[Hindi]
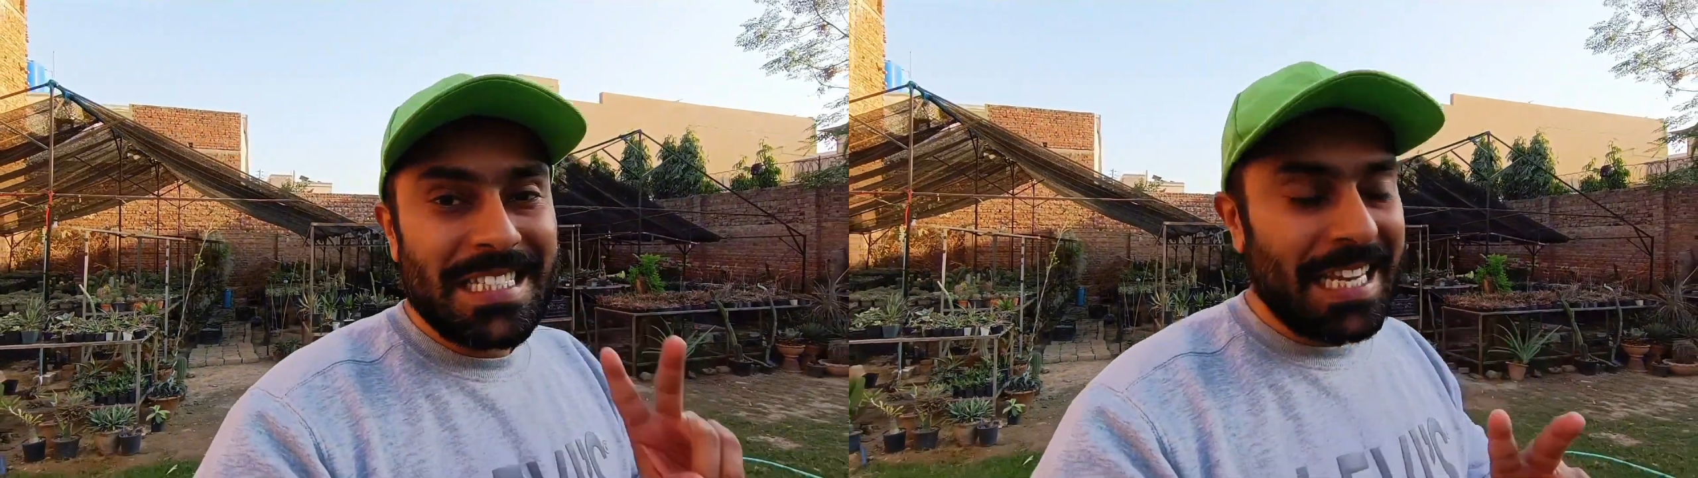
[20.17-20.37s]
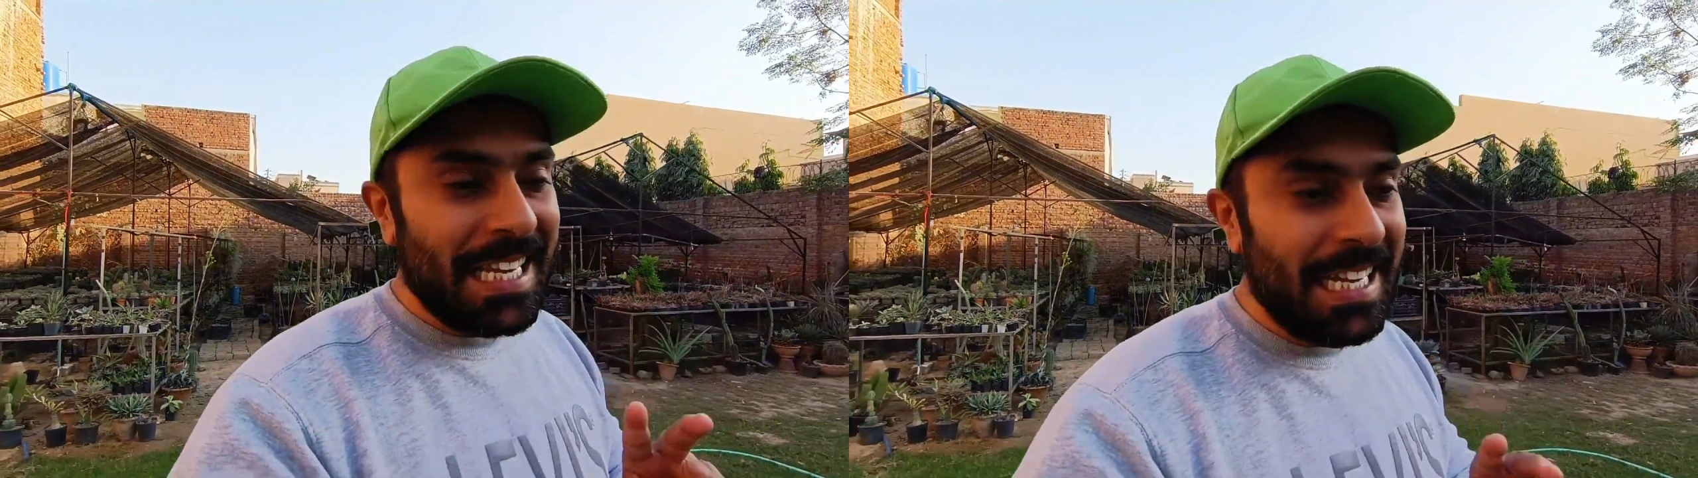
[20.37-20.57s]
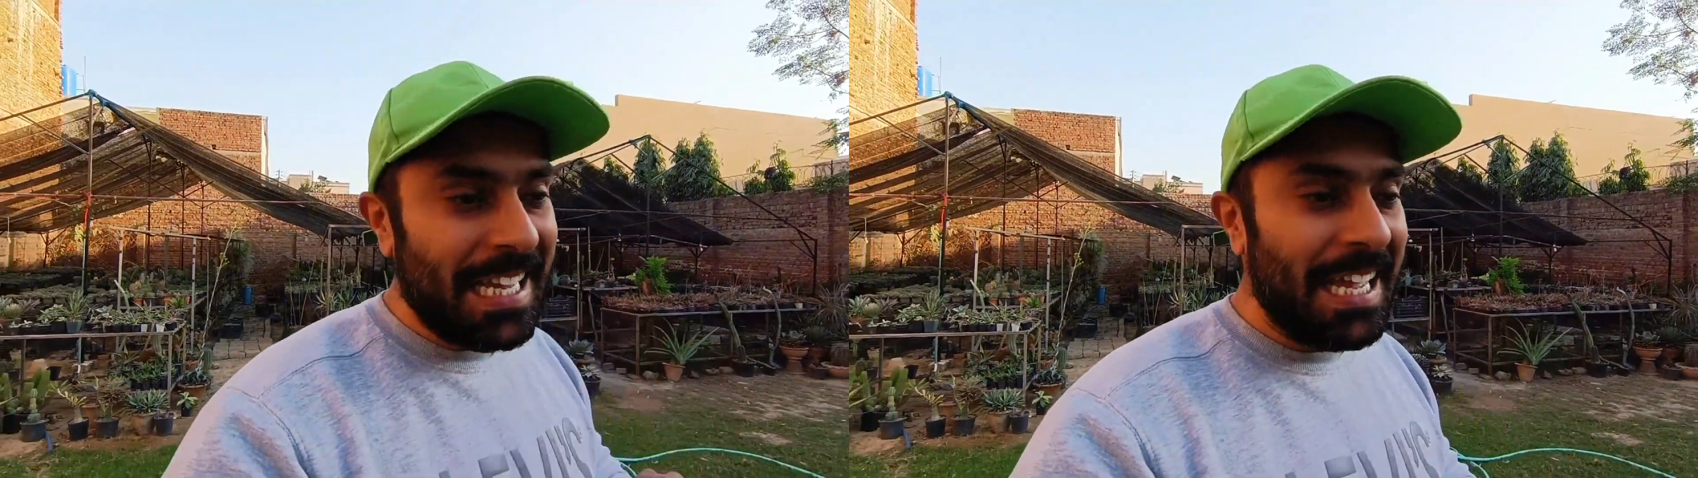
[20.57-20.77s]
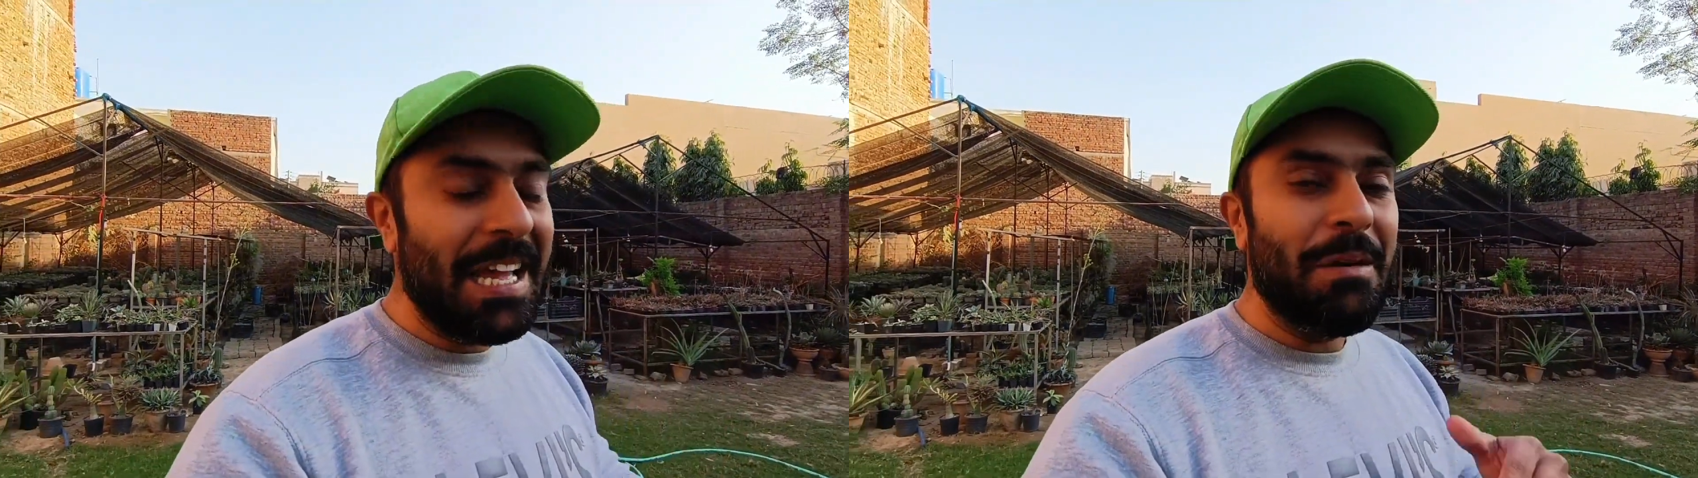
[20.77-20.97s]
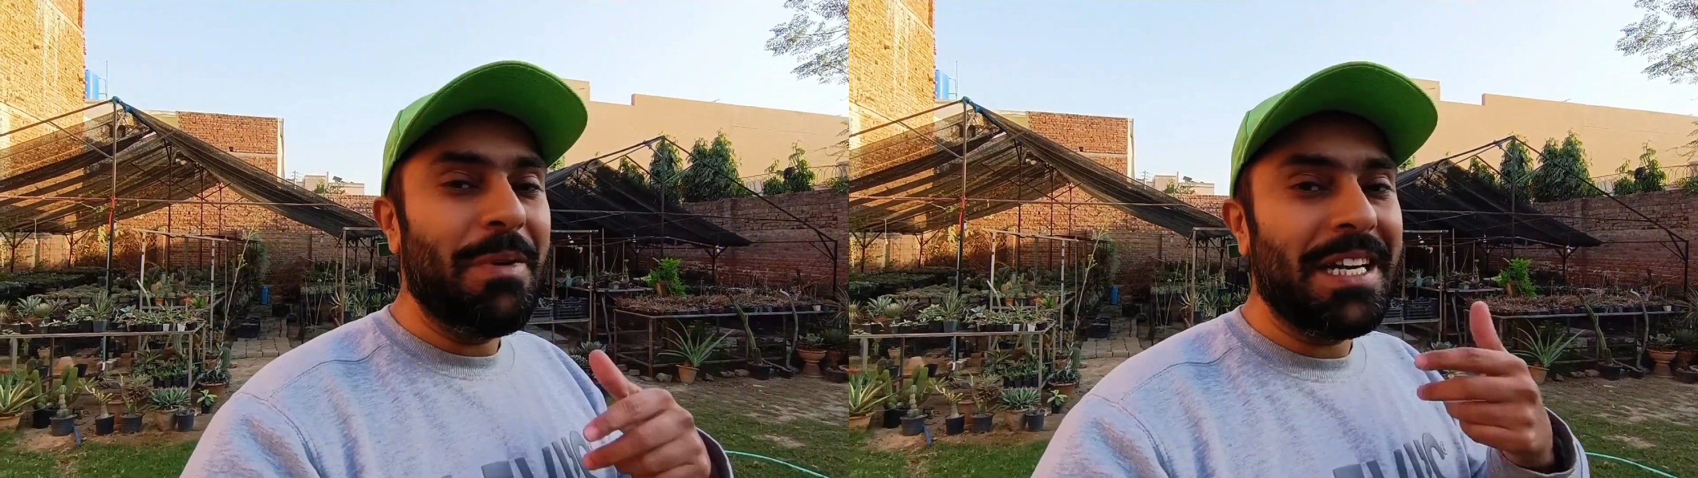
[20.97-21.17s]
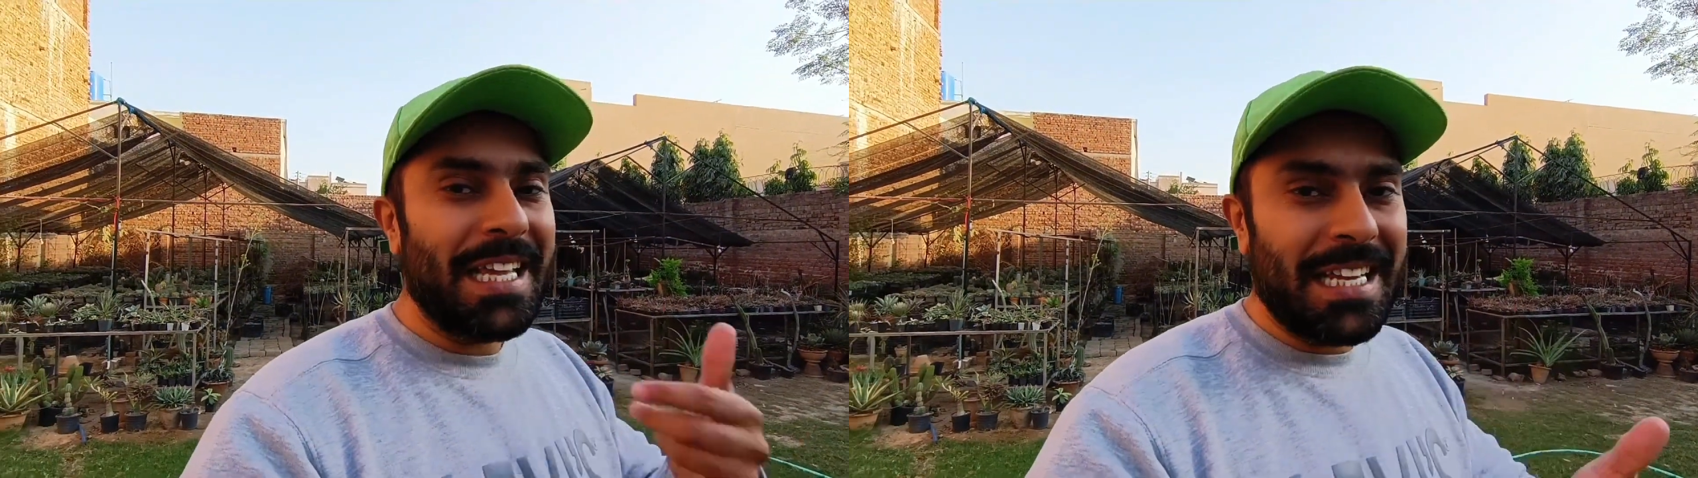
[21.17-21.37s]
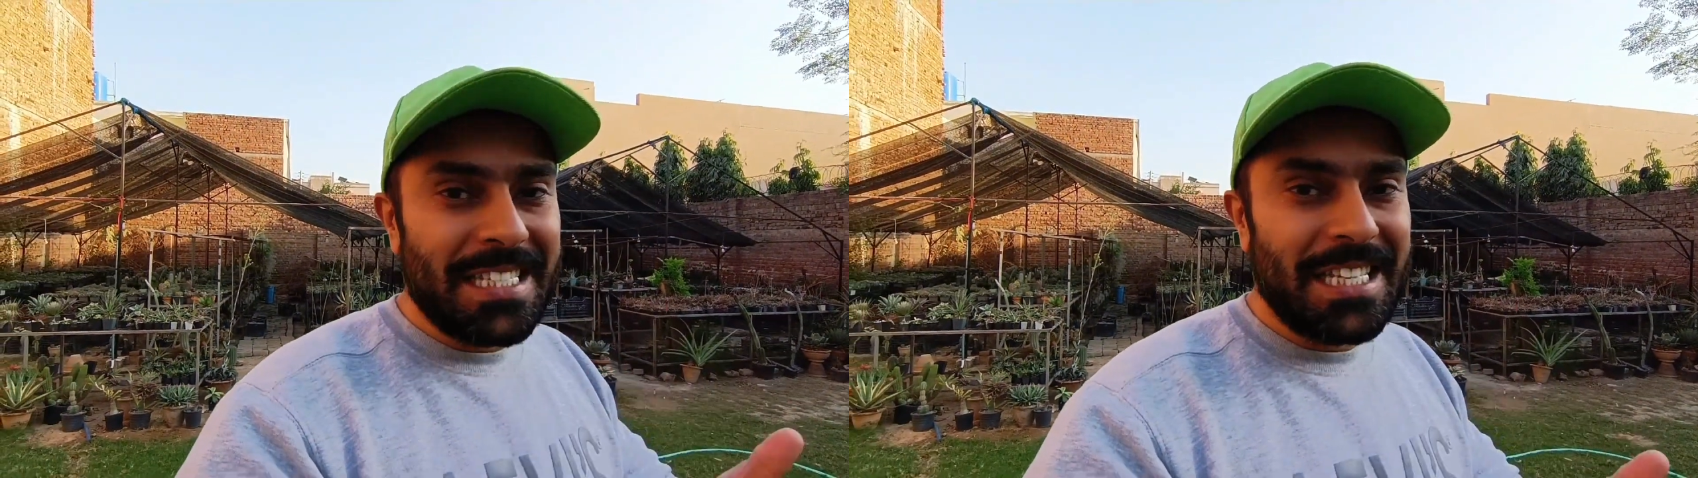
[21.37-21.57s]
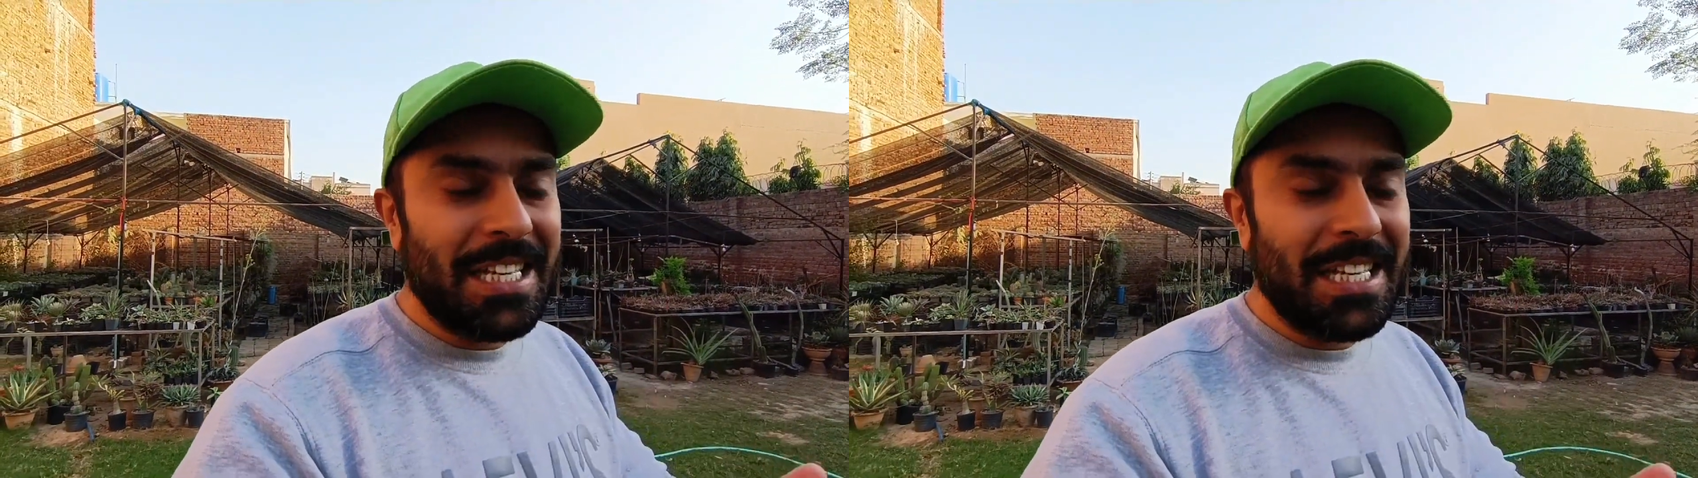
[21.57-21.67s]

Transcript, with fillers: सेकंड है हमने टेरेस